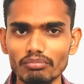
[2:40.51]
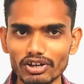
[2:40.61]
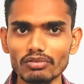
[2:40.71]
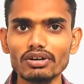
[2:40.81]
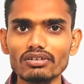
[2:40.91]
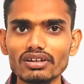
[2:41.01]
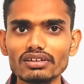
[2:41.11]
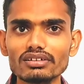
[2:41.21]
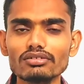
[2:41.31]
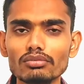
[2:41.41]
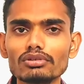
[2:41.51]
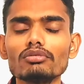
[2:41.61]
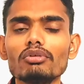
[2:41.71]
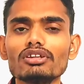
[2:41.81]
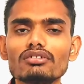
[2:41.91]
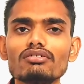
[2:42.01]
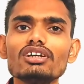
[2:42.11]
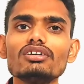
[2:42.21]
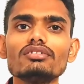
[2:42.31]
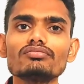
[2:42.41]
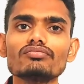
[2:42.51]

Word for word: पेट्रोल पेडल नहीं है तो मैं तुम मदद करूँ नहीं